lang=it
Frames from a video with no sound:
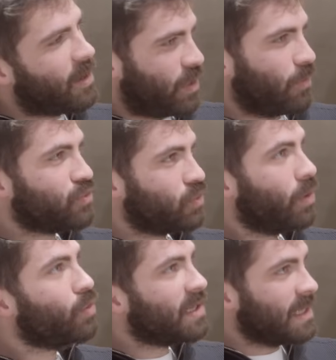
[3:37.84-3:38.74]
Allora, questo qui
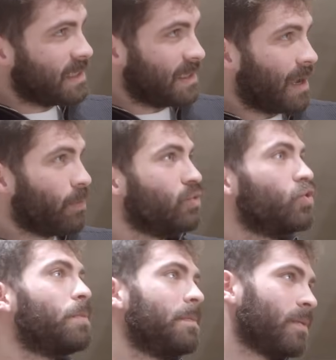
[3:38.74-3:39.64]
lo utilizziamo
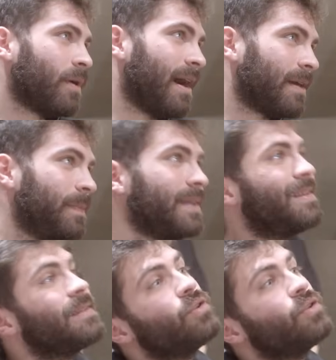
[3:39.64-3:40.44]
dopo il primo carpet,